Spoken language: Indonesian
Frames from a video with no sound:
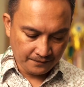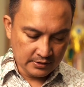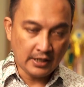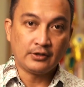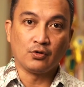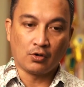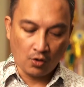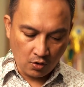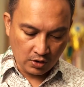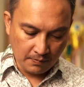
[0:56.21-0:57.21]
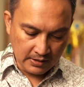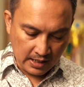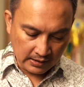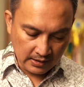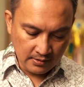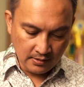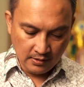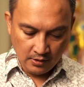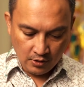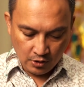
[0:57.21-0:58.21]
yaitu roh kebenaran
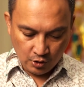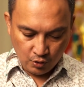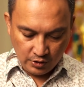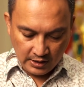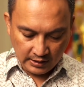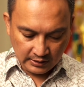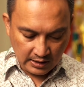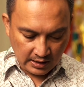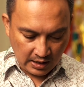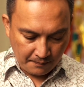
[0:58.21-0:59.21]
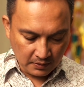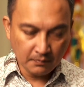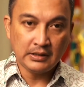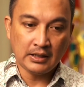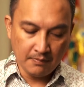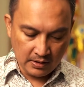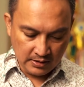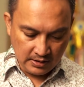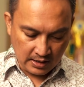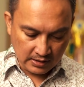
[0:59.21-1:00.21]
Dunia tidak dapat menerima
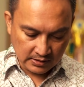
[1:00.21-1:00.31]
dia